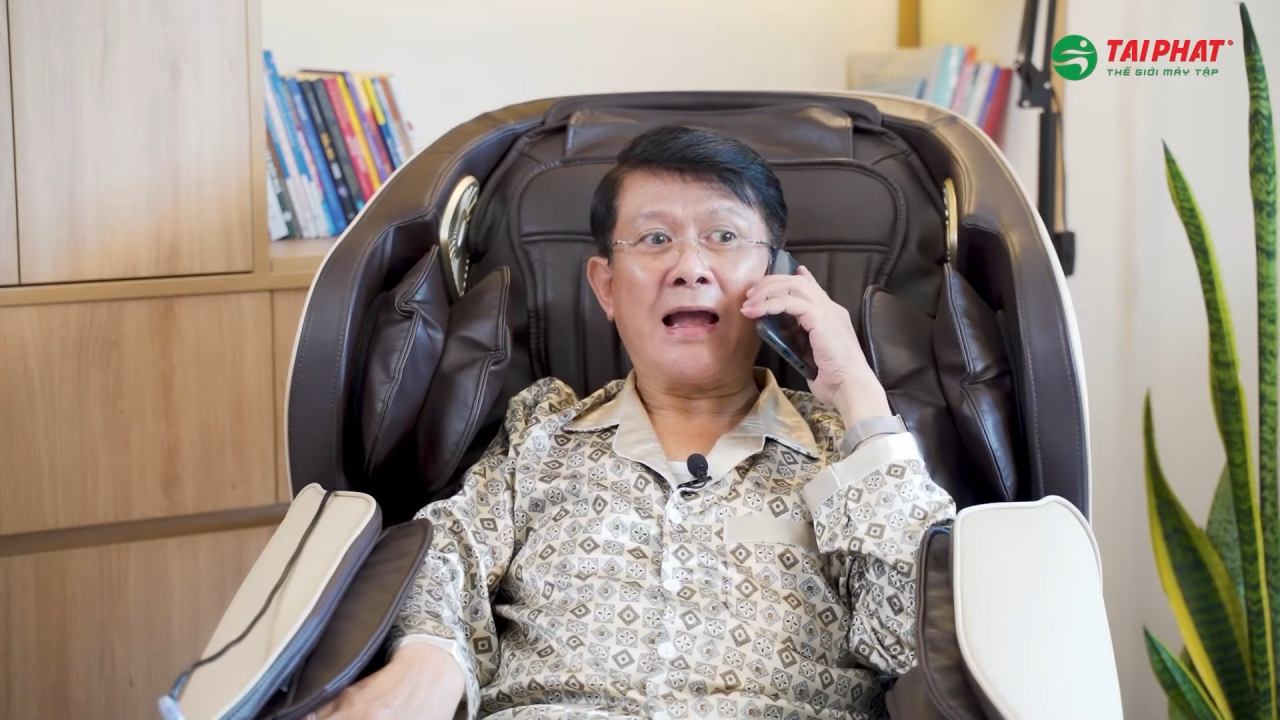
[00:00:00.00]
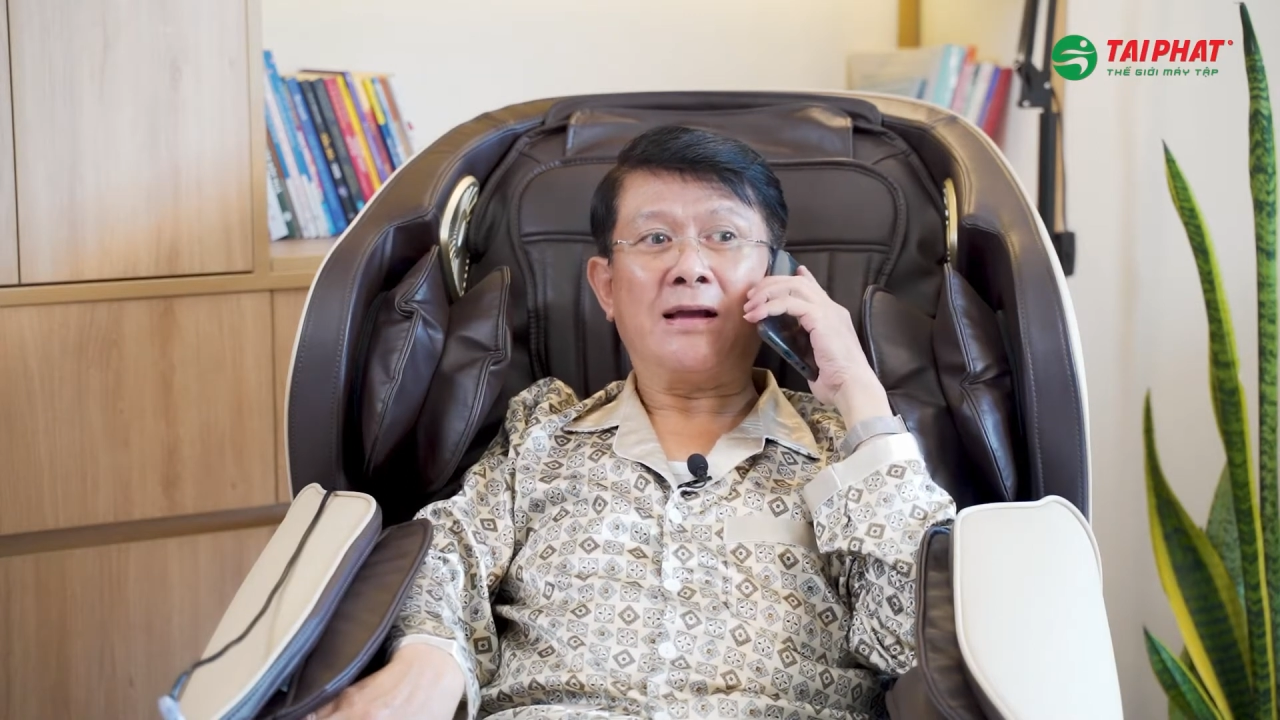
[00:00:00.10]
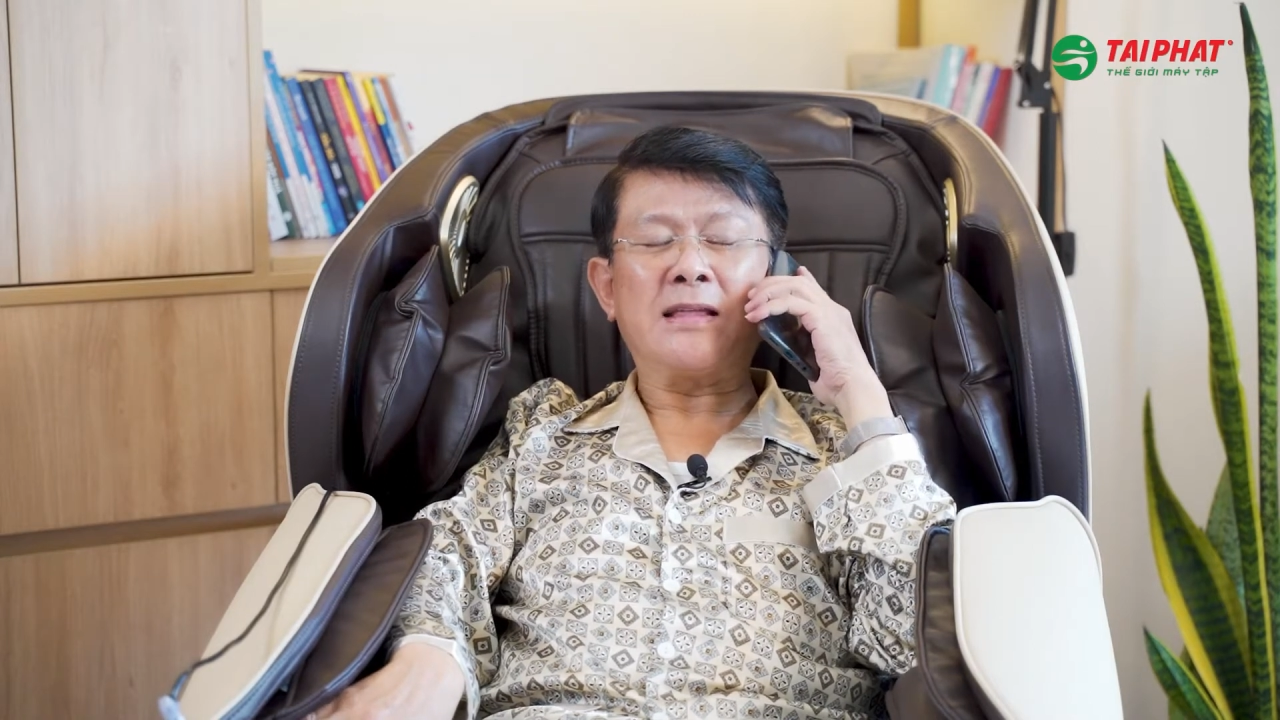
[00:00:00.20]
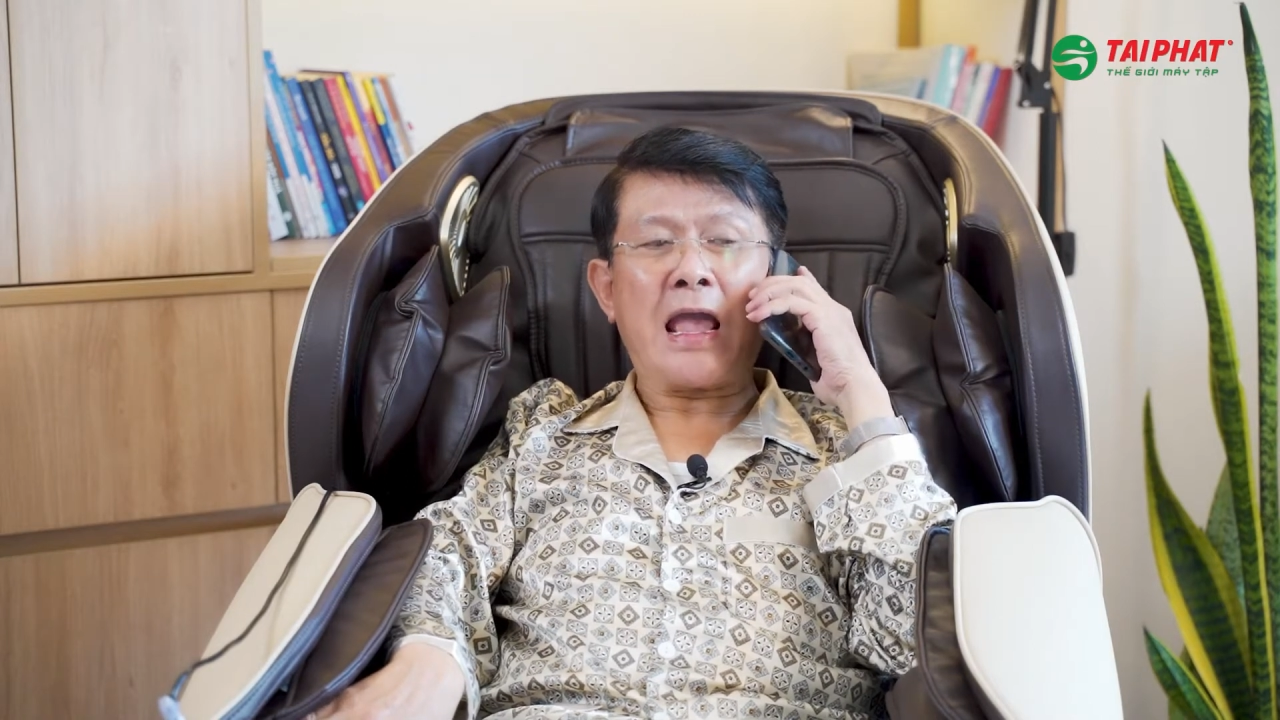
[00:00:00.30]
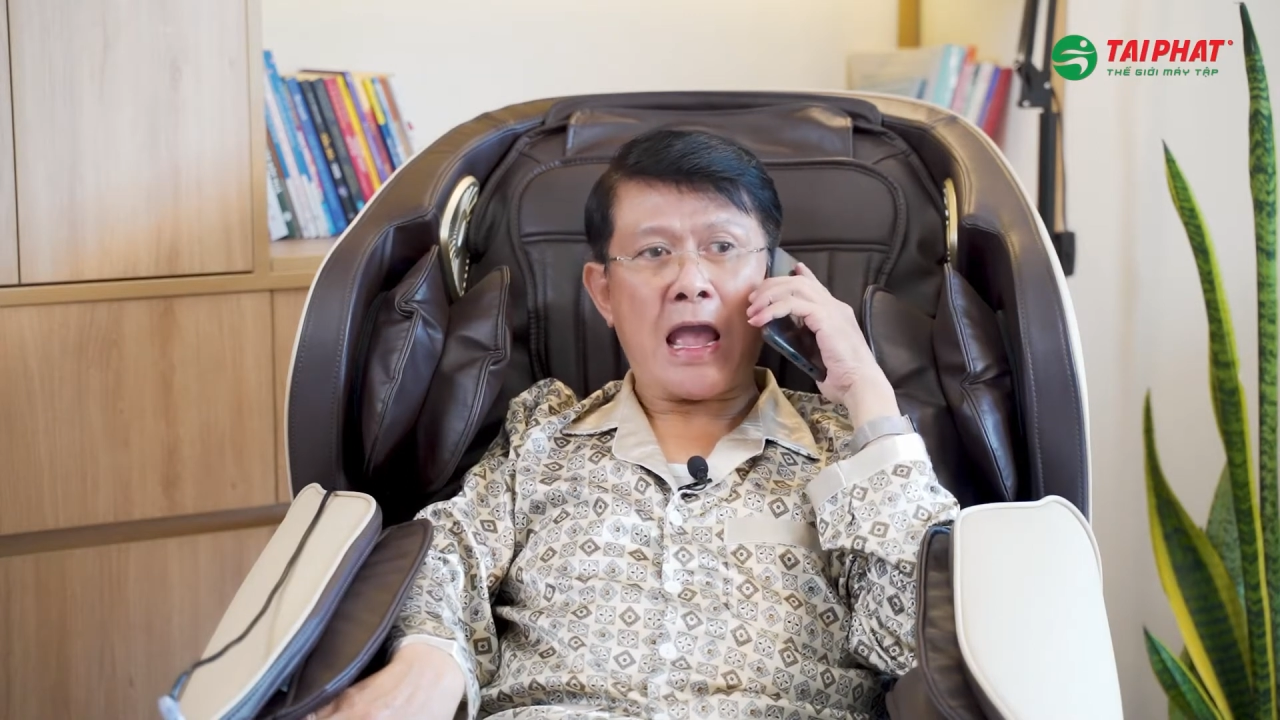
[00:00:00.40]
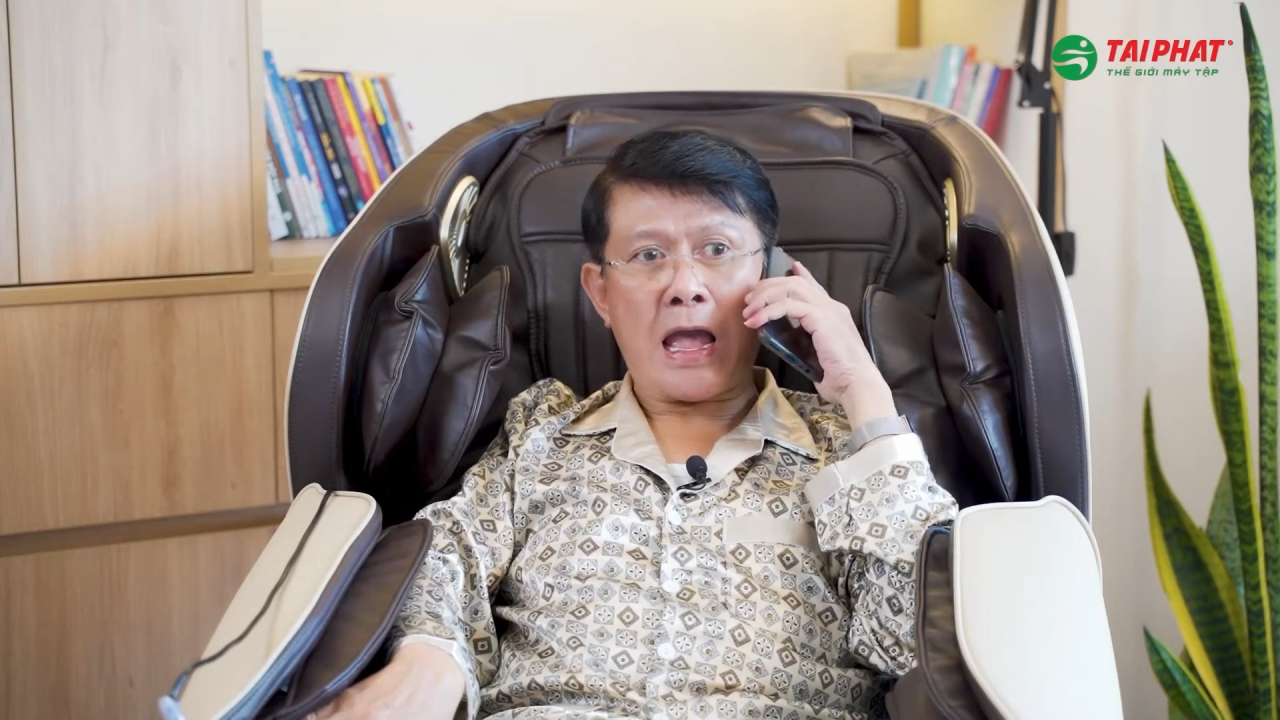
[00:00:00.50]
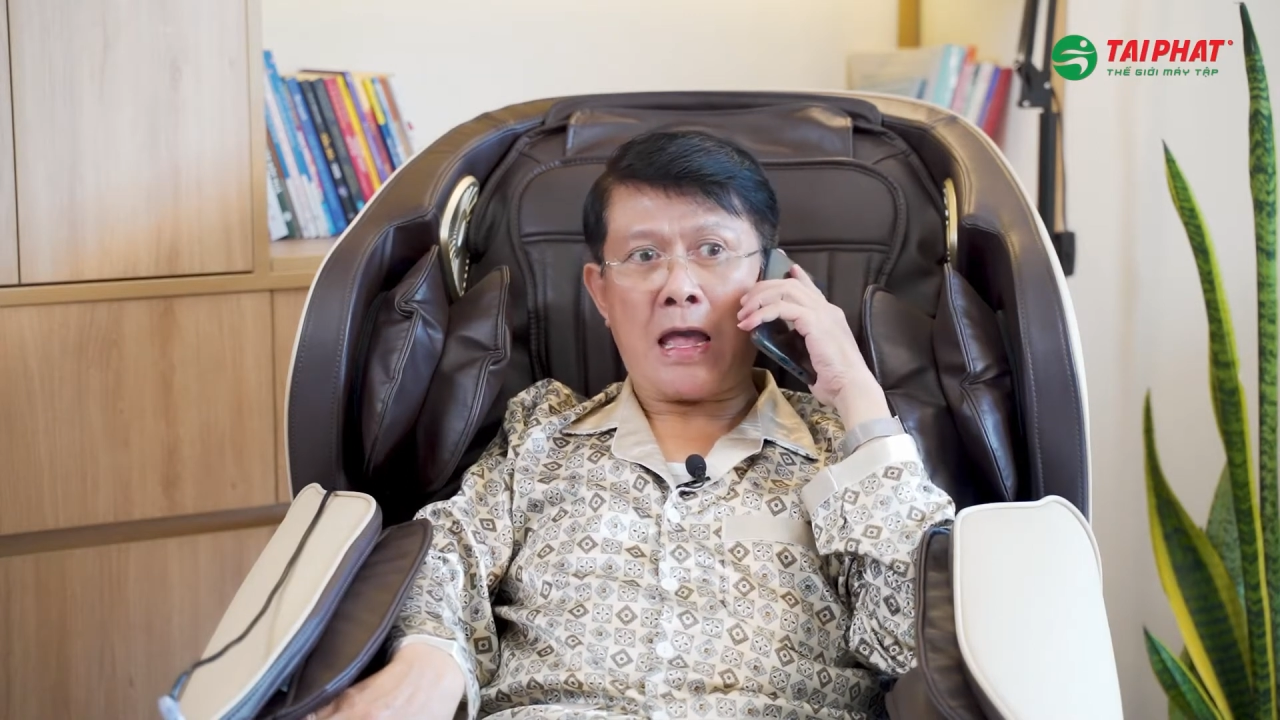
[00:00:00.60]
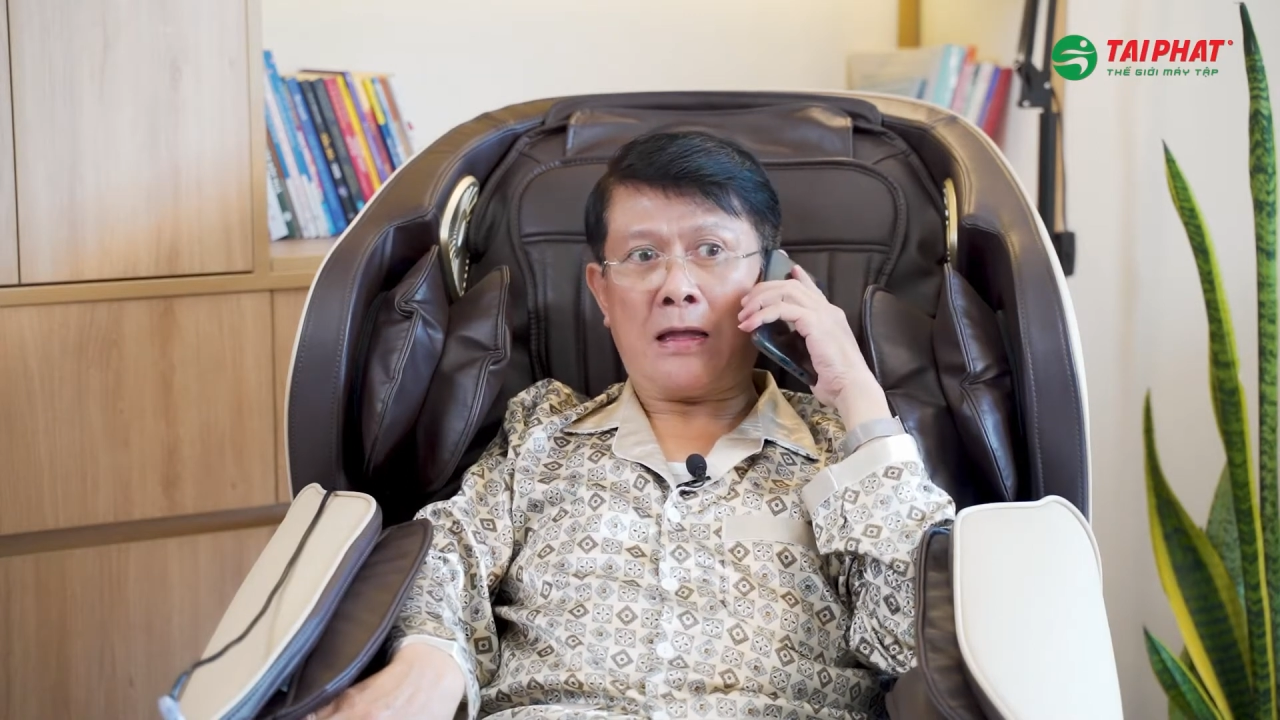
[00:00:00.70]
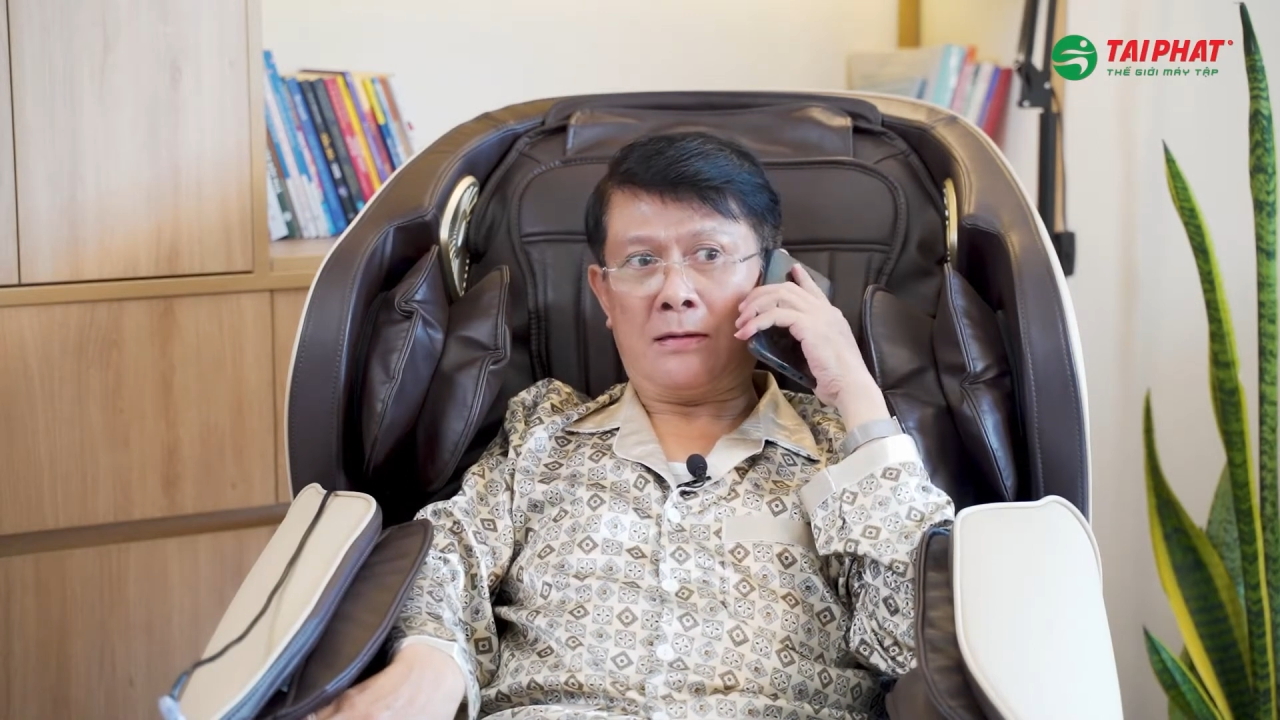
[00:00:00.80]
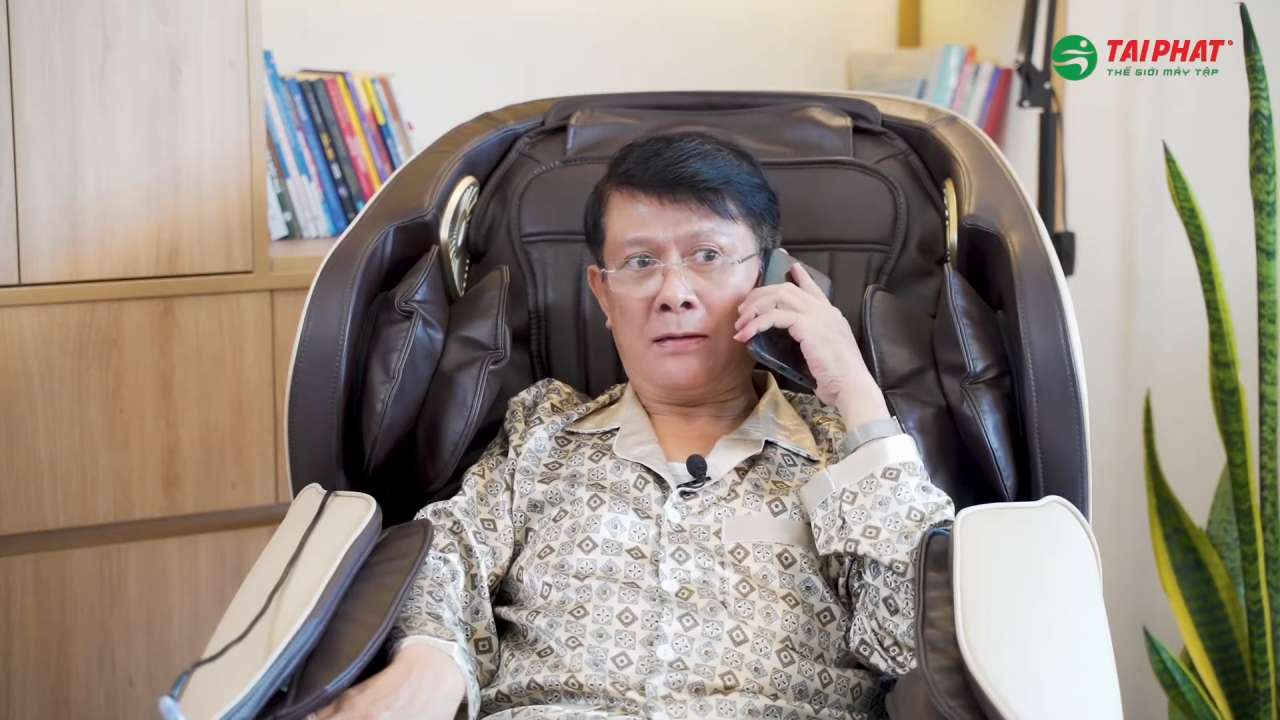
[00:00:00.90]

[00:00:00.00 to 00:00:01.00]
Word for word: giãn ở nhà